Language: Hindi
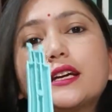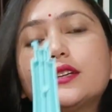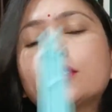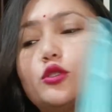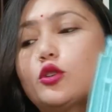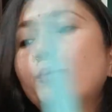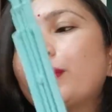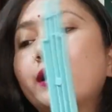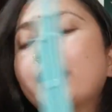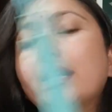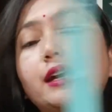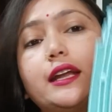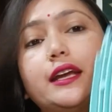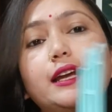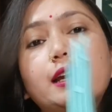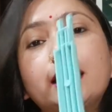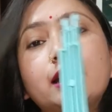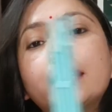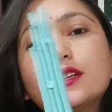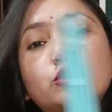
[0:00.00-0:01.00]
है इसको पकड़ने
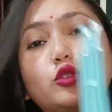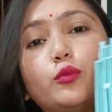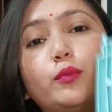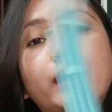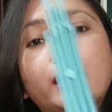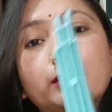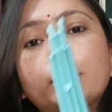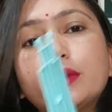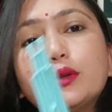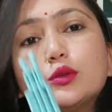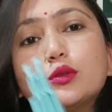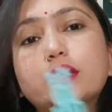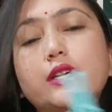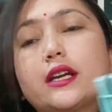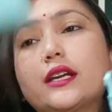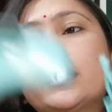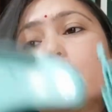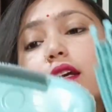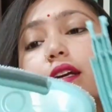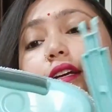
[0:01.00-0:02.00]
के लिए इसको बाद में यूज़
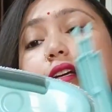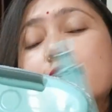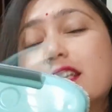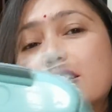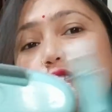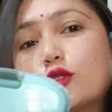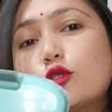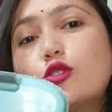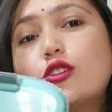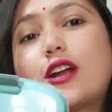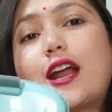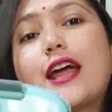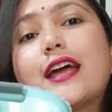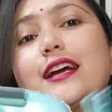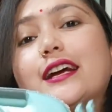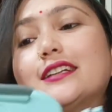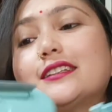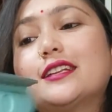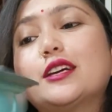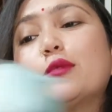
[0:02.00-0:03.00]
करेंगे इसको ट्राई
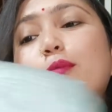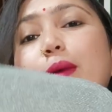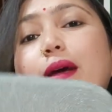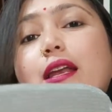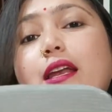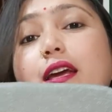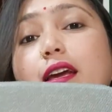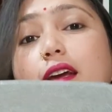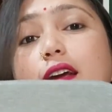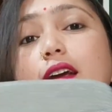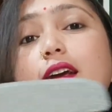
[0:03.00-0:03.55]
करते हैं पहले